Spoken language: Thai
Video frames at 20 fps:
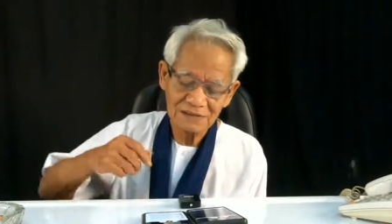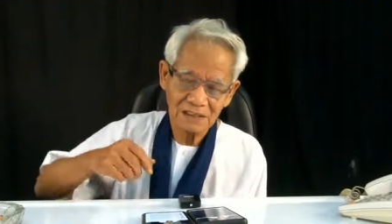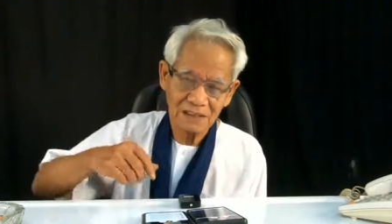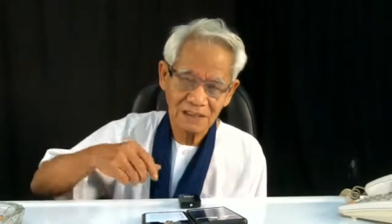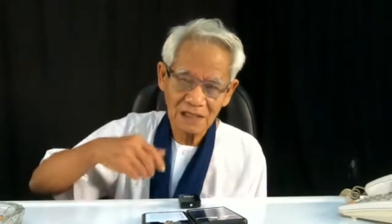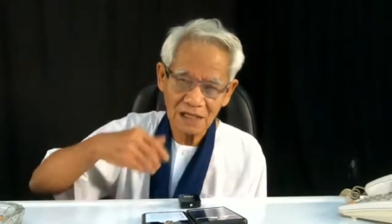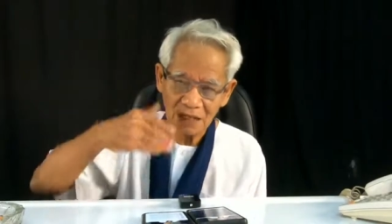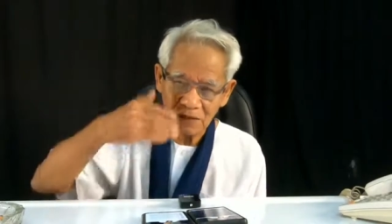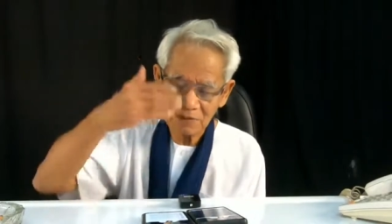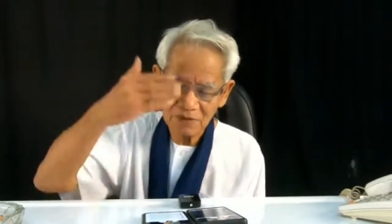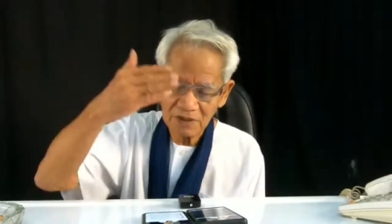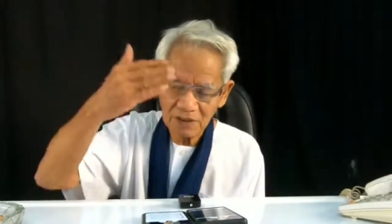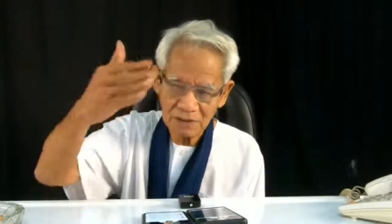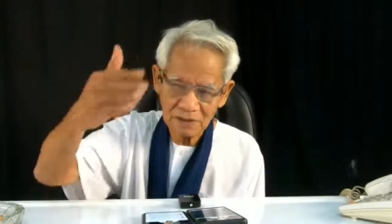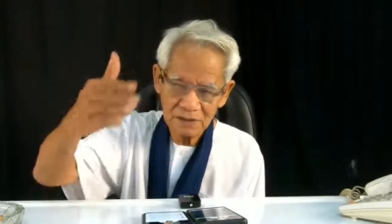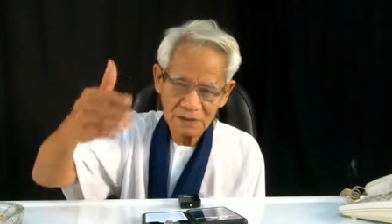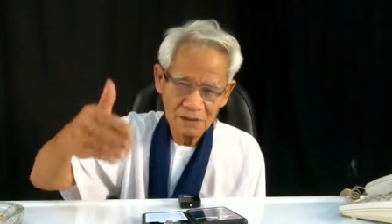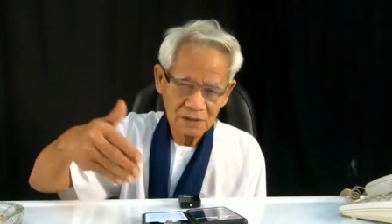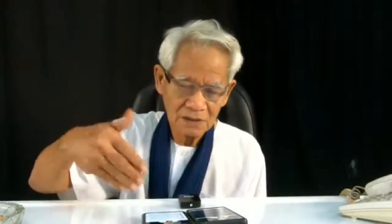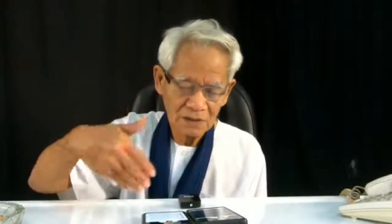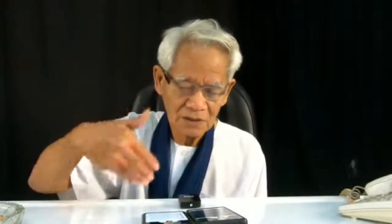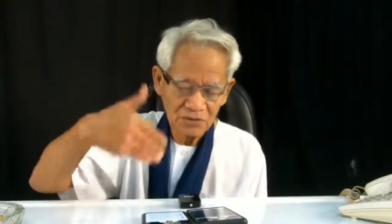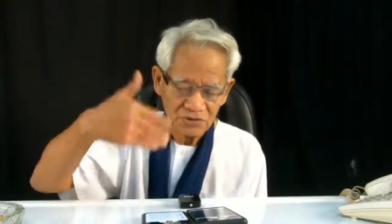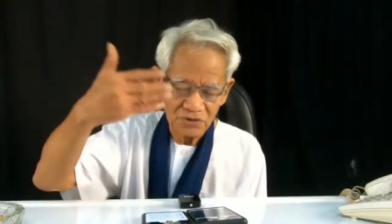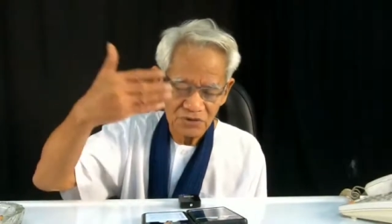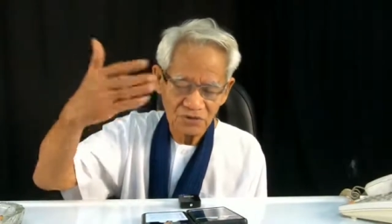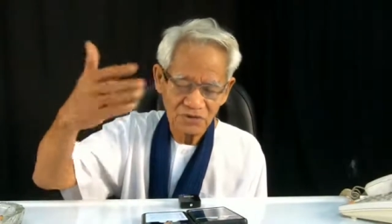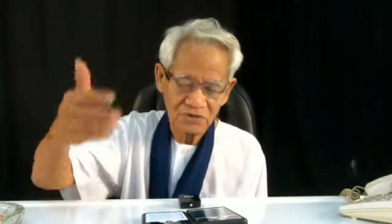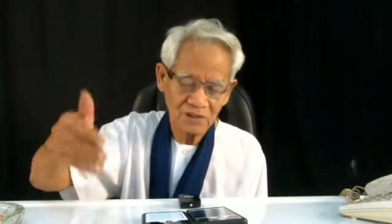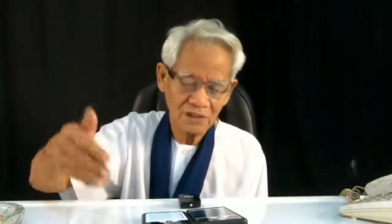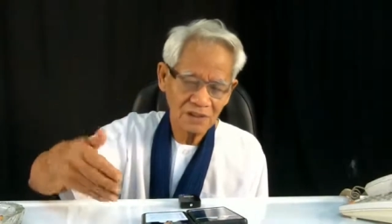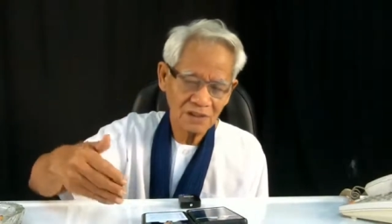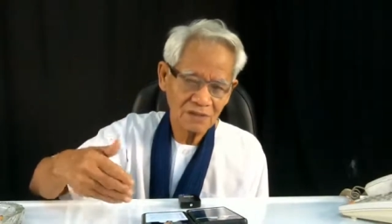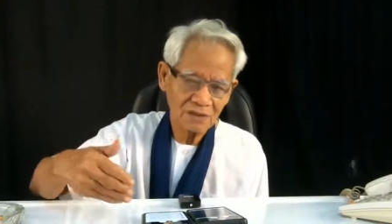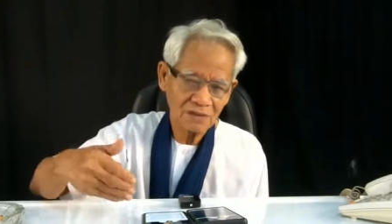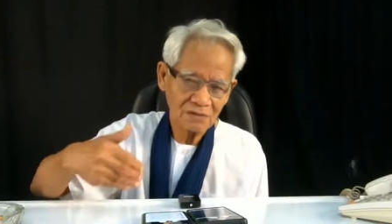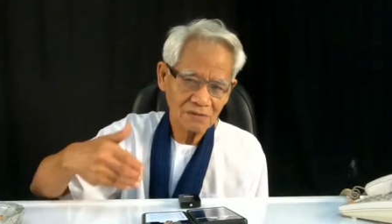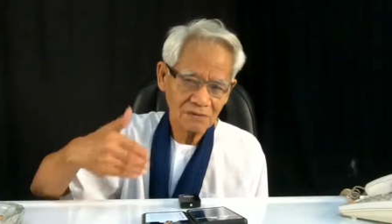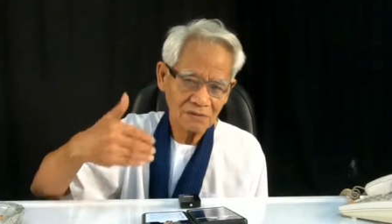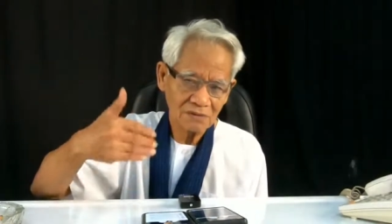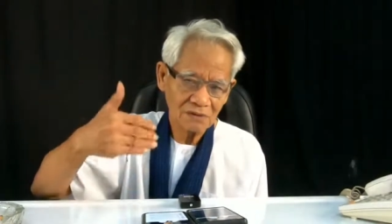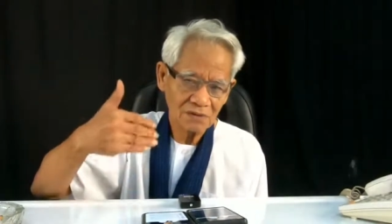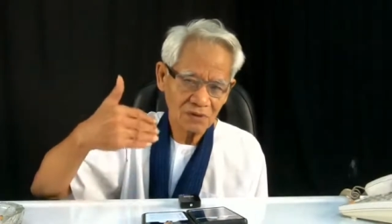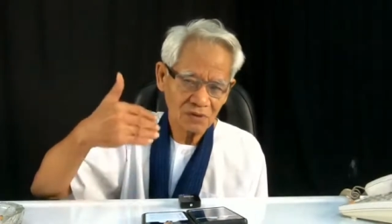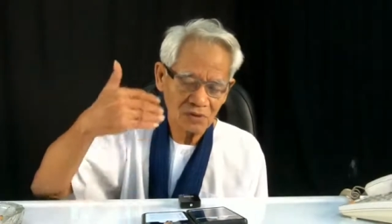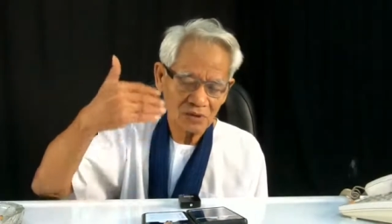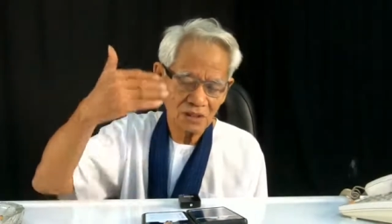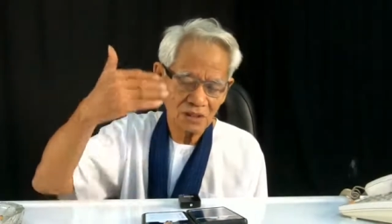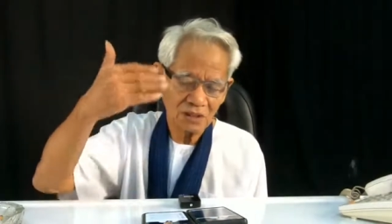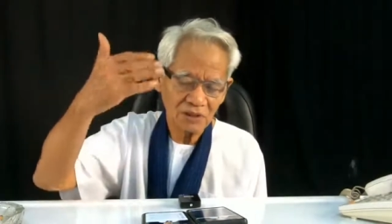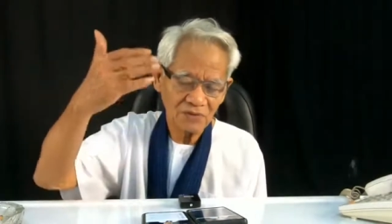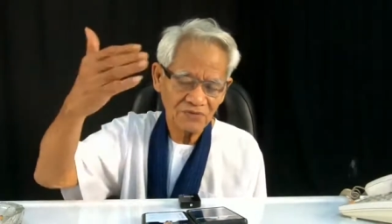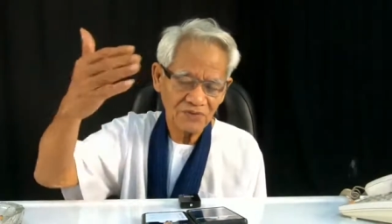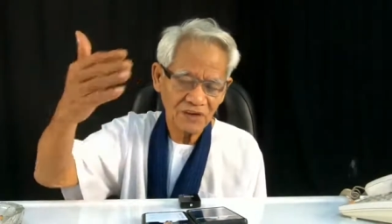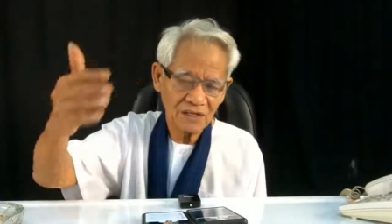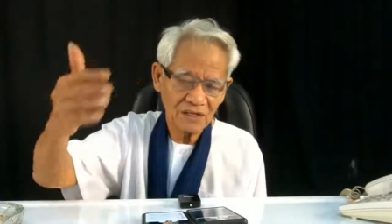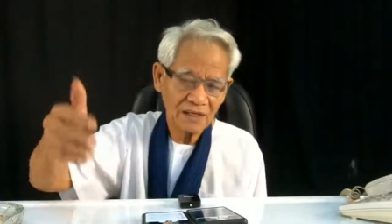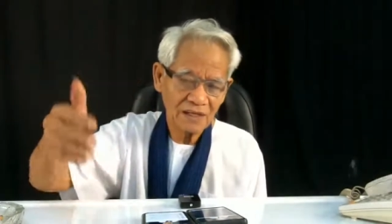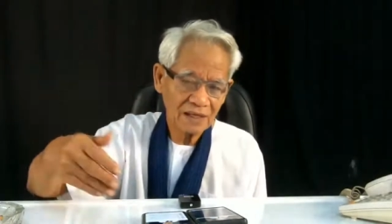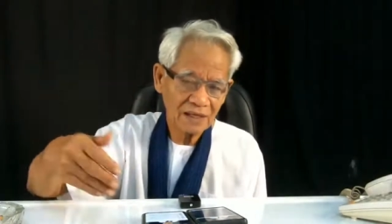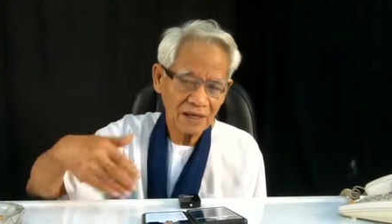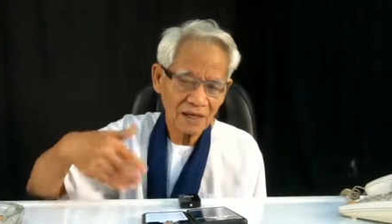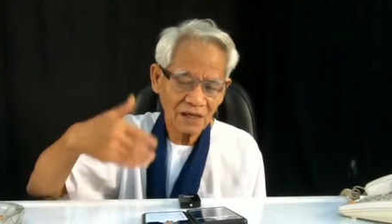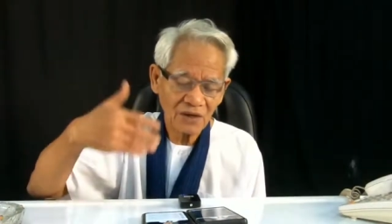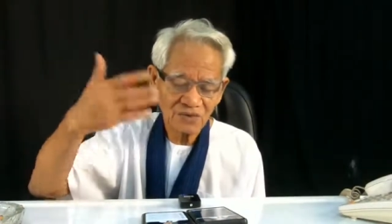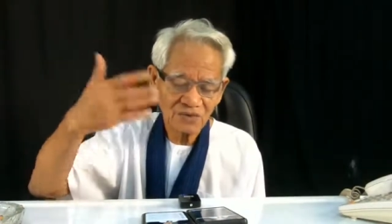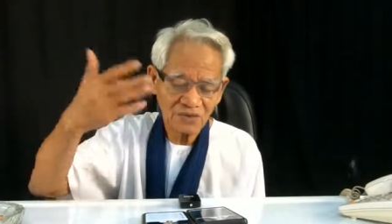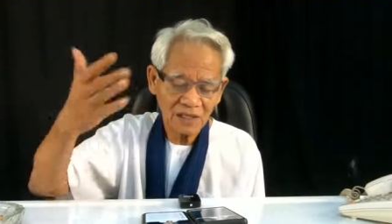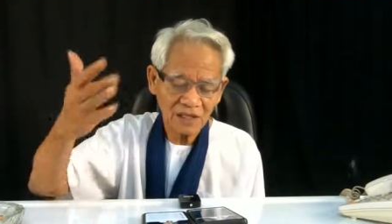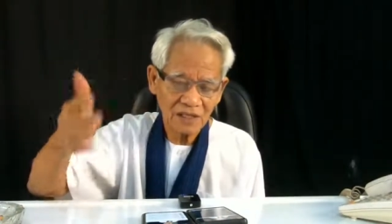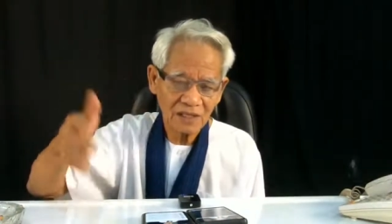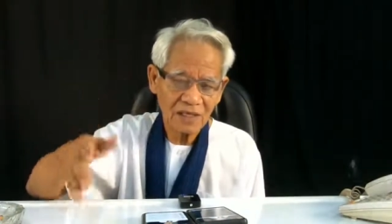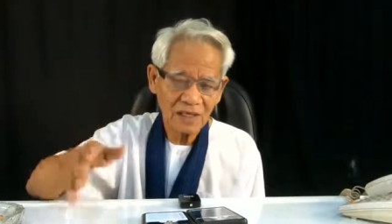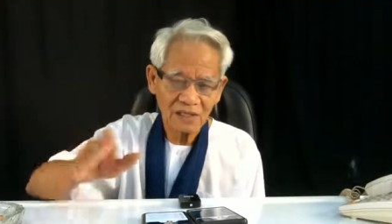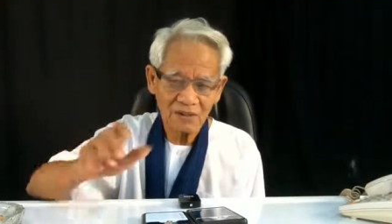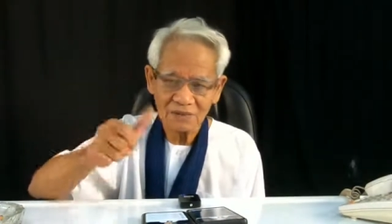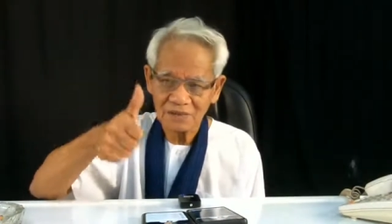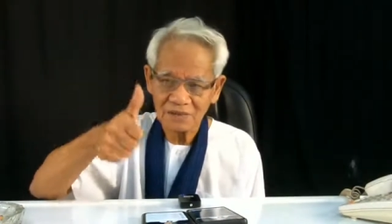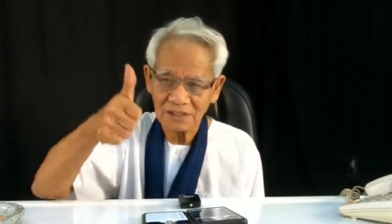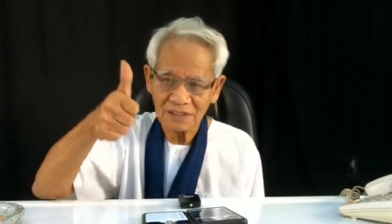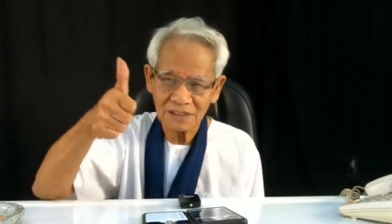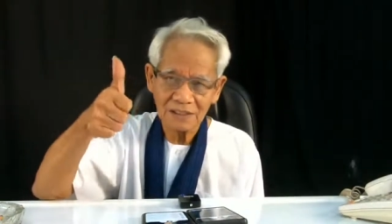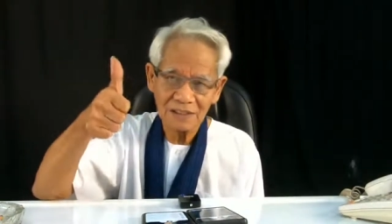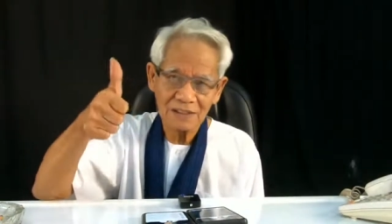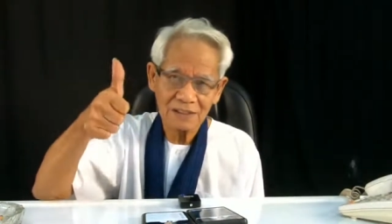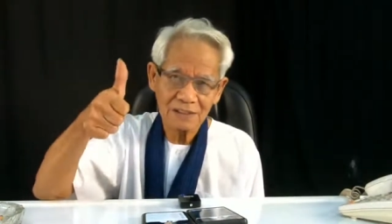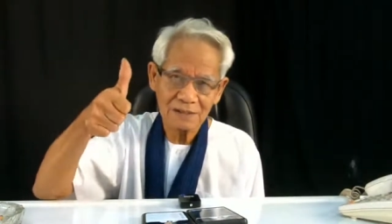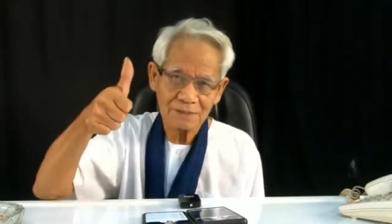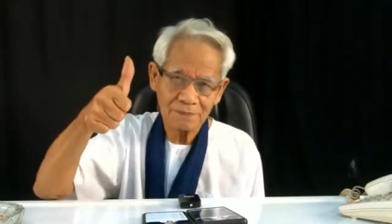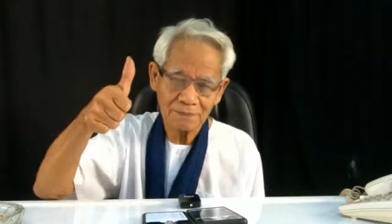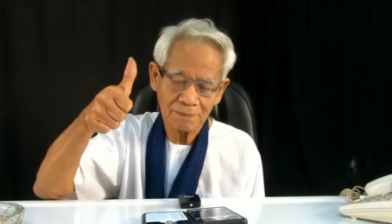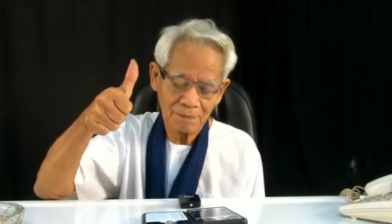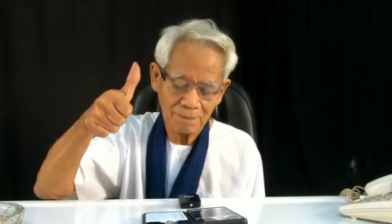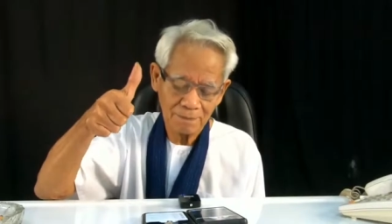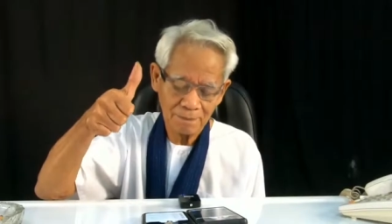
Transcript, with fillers: แต่ถ้าหากว่าจริง ๆ แล้ว คนไหนที่ฟังได้ง่าย เข้าใจง่าย อย่างนี้เลยครับ